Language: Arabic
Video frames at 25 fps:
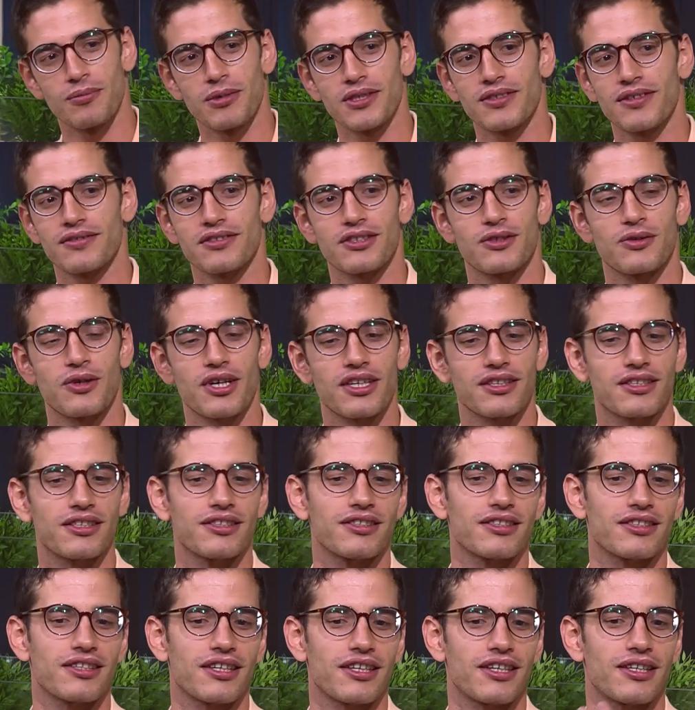بس نفس الوقت
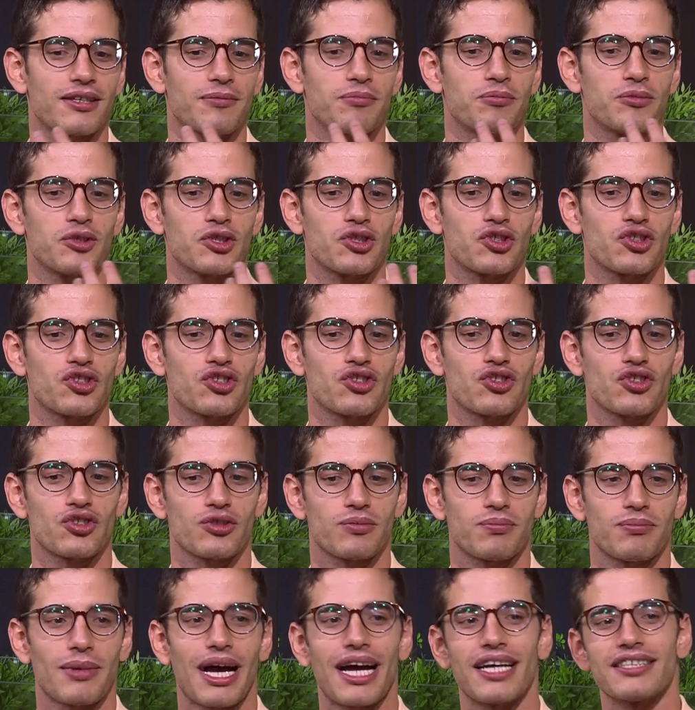انت
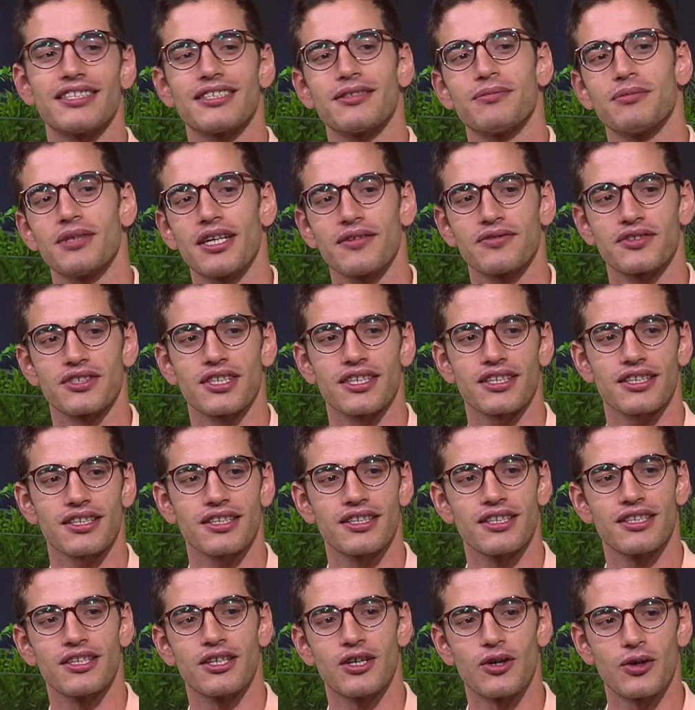مش معذب نفسك
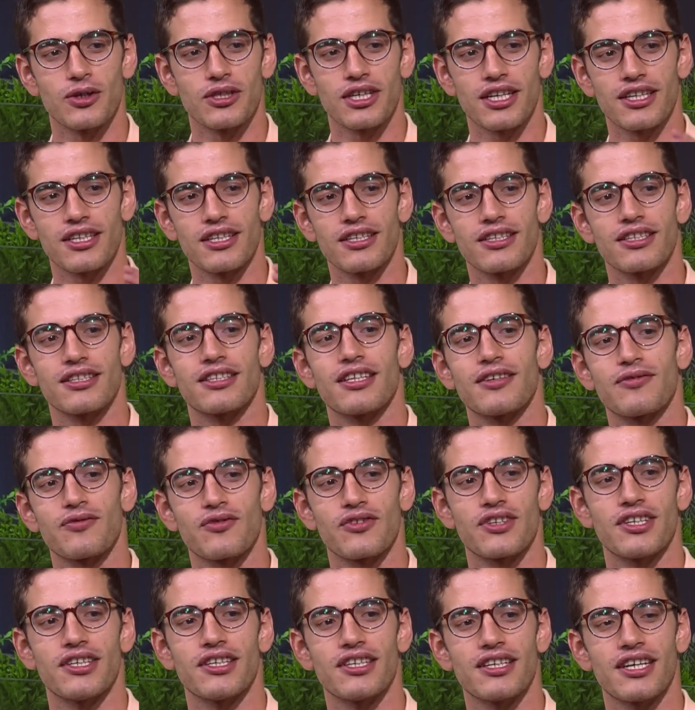هو ده
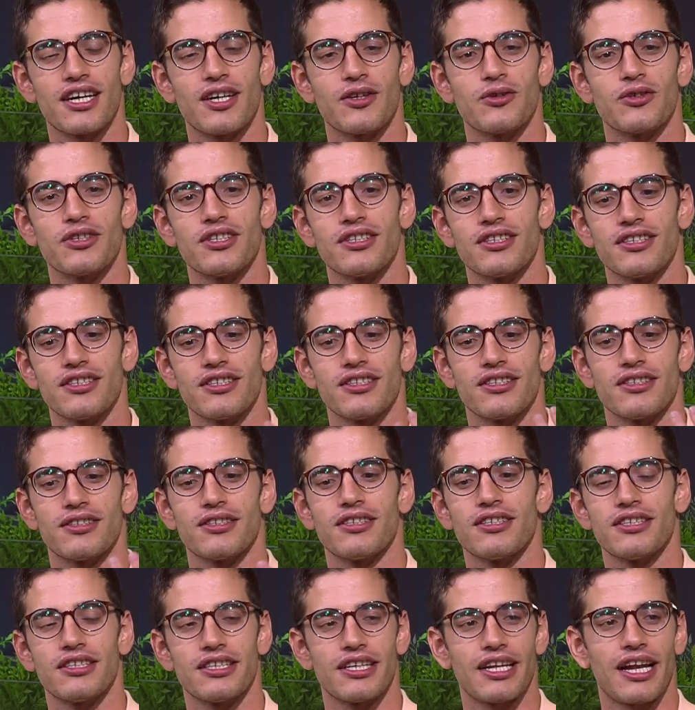التفكير او
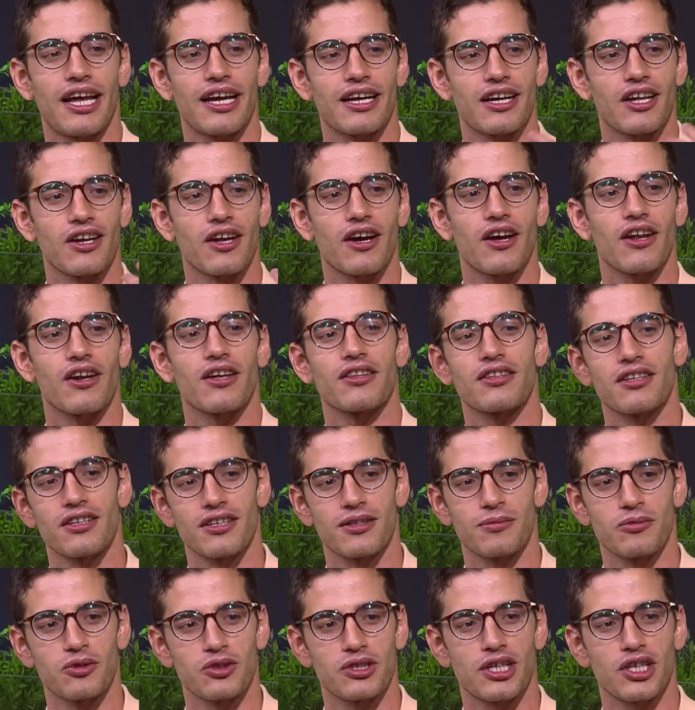الحاجه الغلط
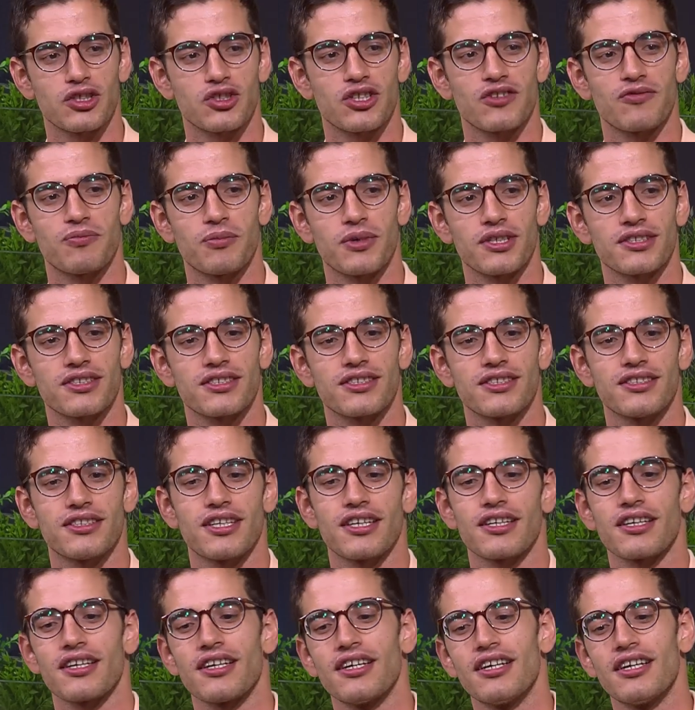اللي منتشره في مصر
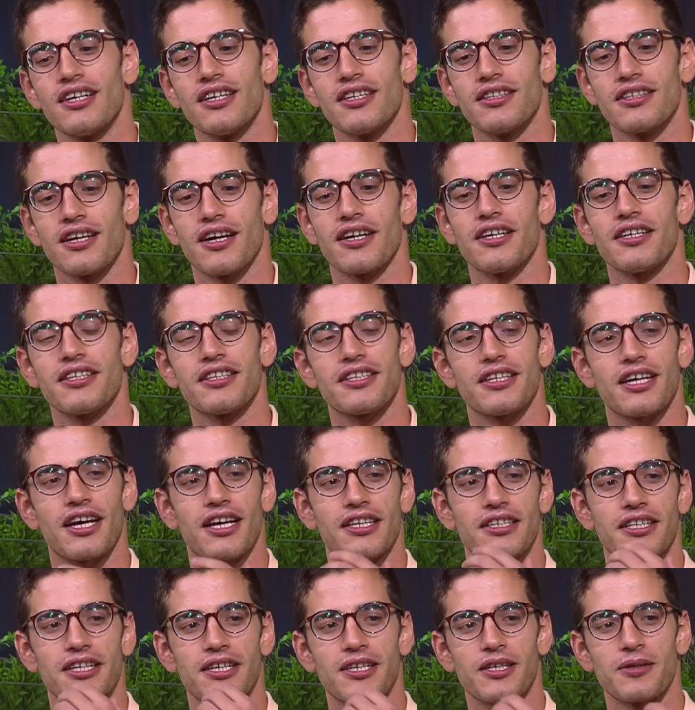انك دايت
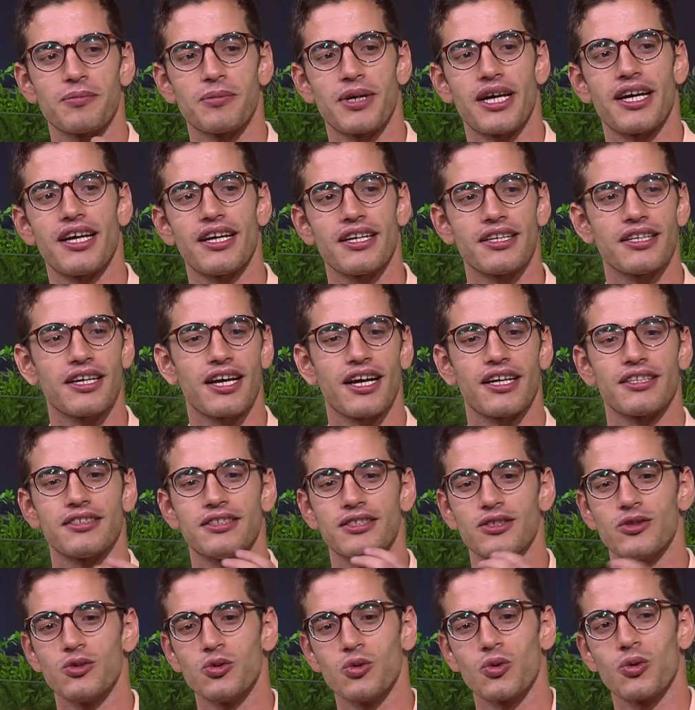يعني حرمان
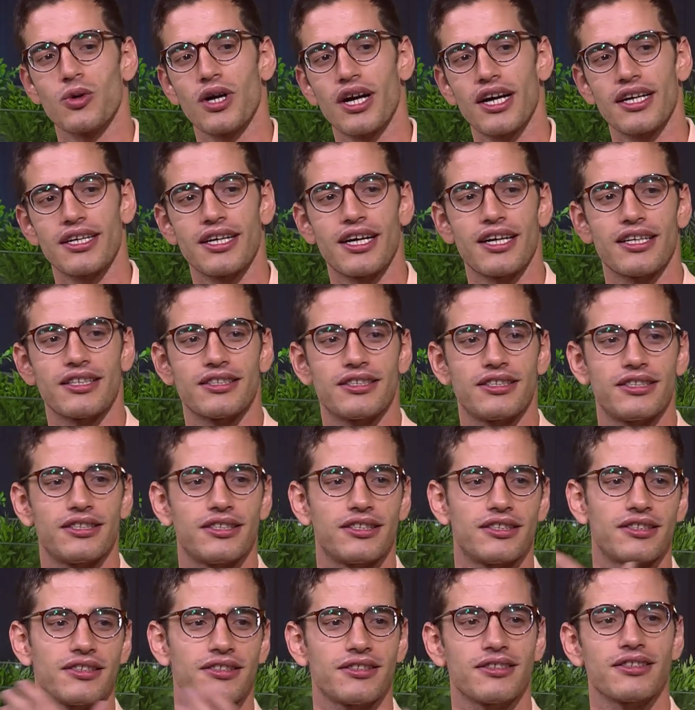يعني جوع
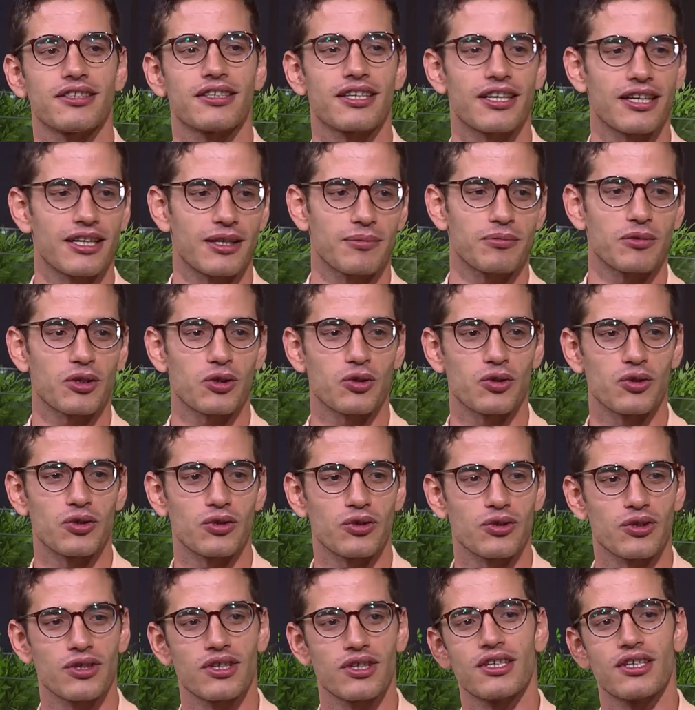يعني الكلام ده كله